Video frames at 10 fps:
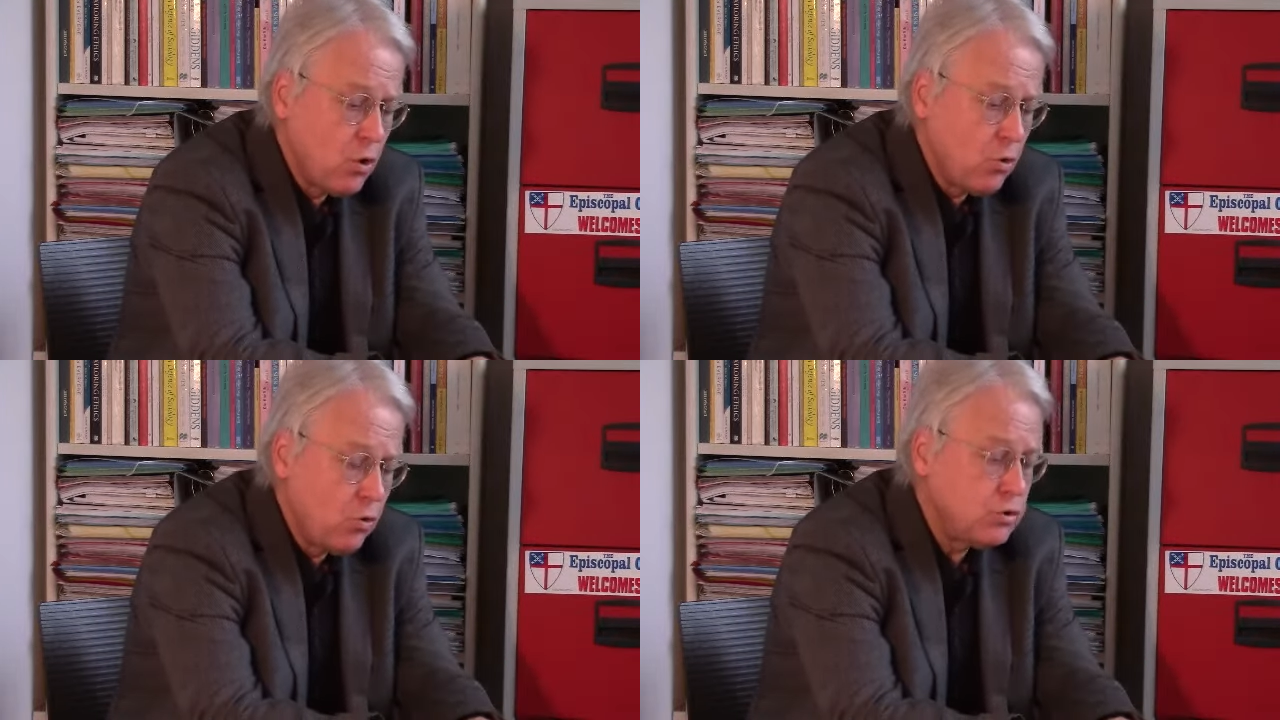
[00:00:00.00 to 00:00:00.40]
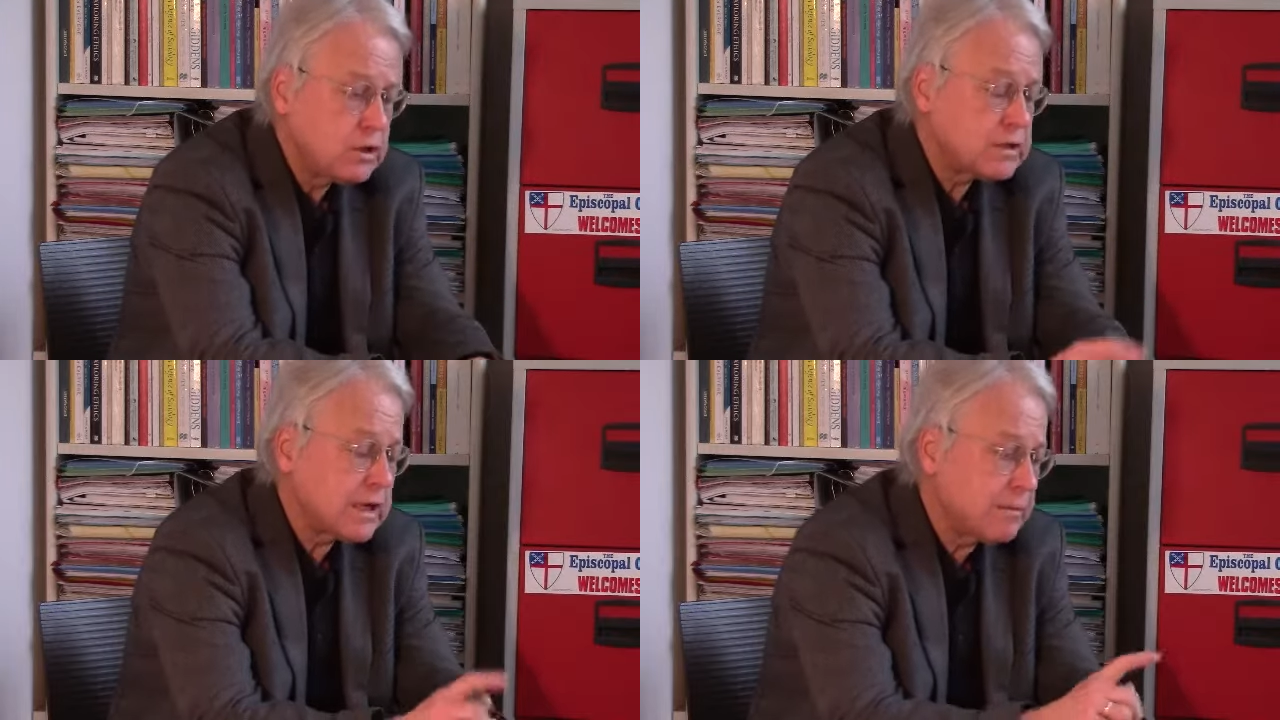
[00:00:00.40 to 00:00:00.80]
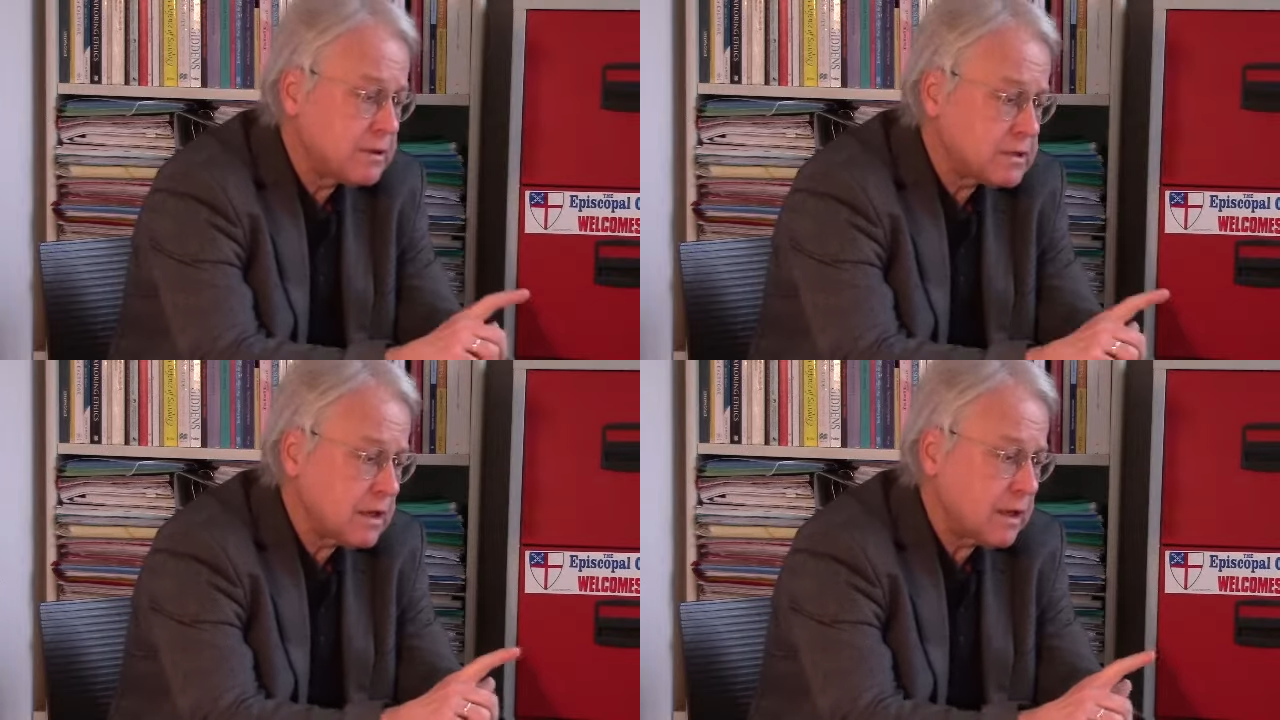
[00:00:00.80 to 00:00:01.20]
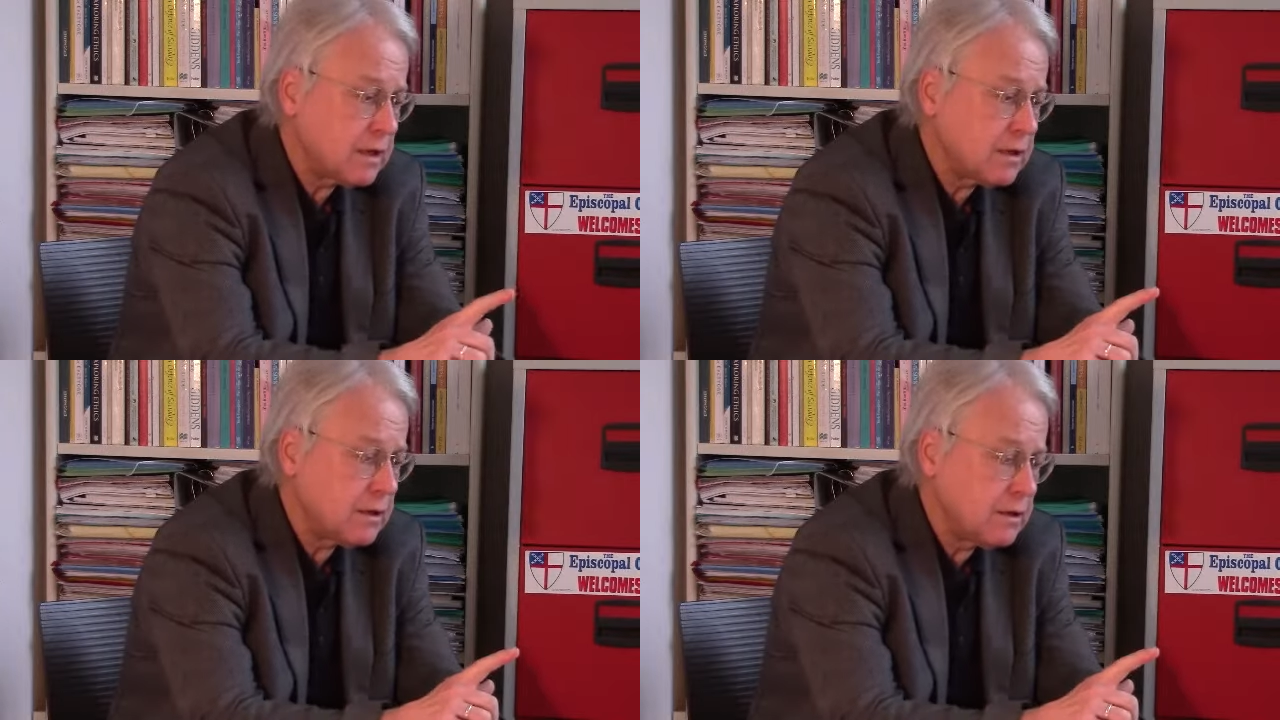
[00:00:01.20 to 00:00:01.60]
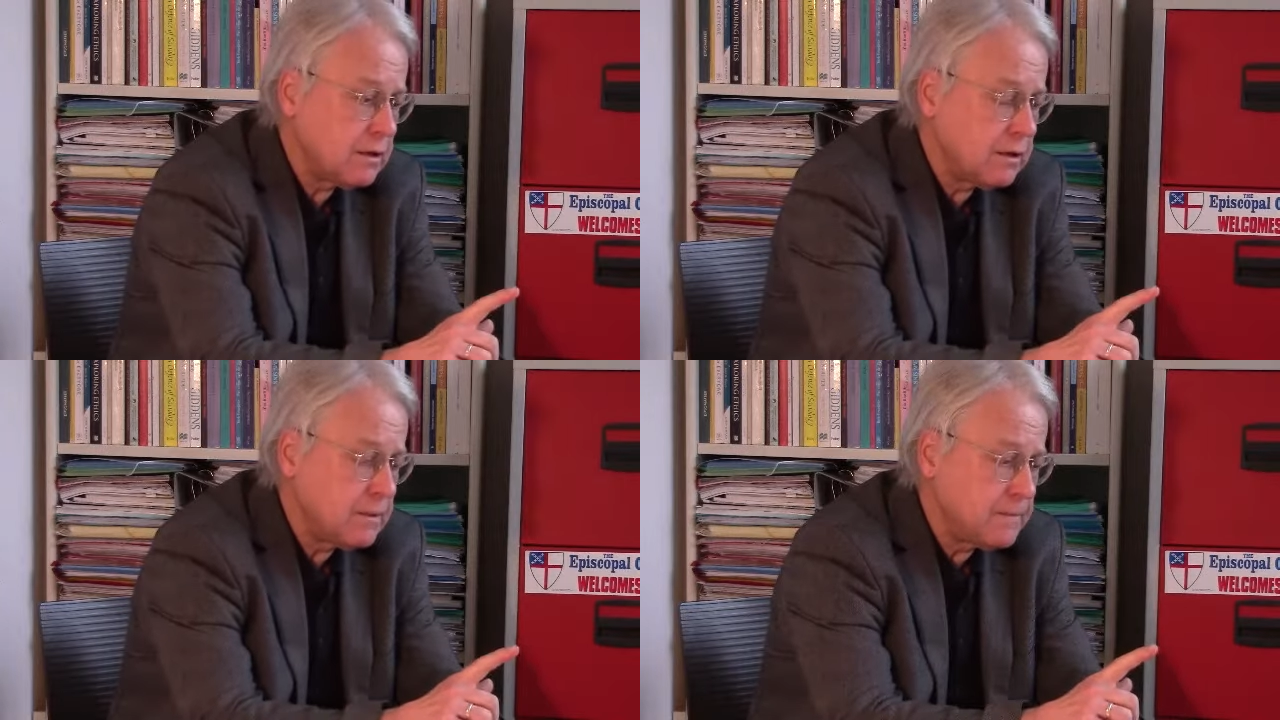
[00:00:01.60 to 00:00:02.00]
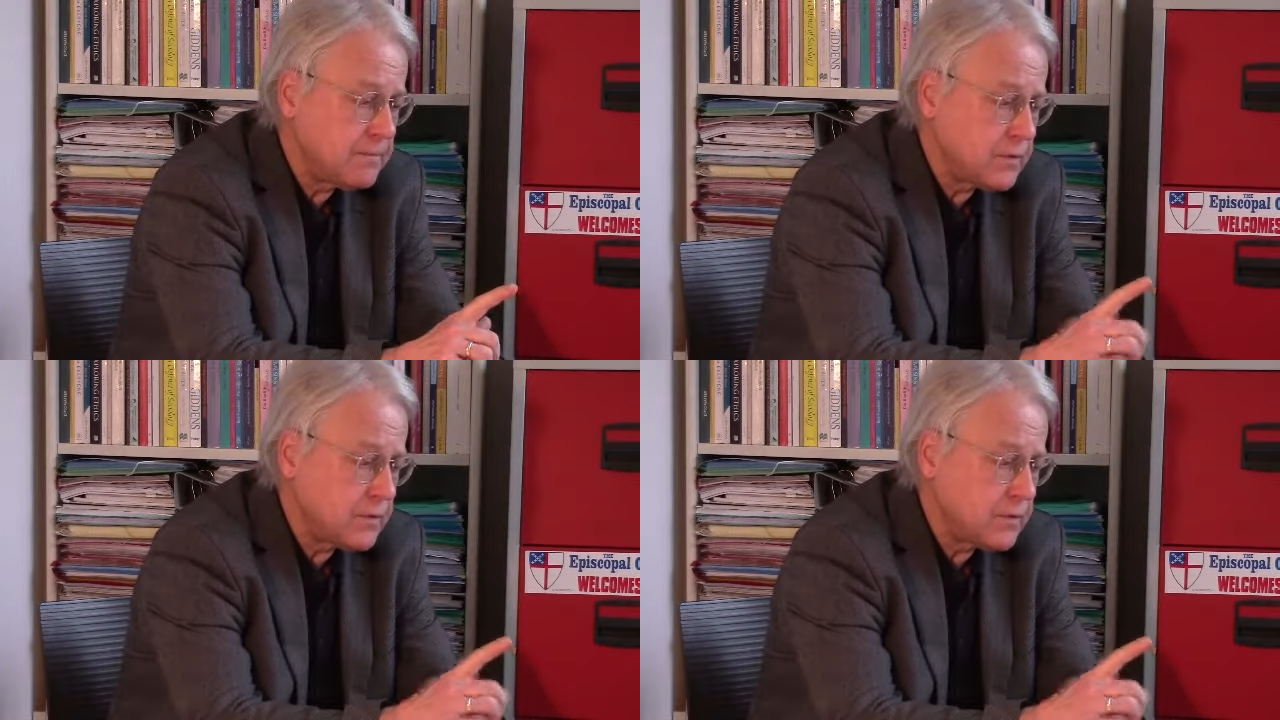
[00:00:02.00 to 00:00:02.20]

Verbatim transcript: Und jetzt kann man sagen, äh,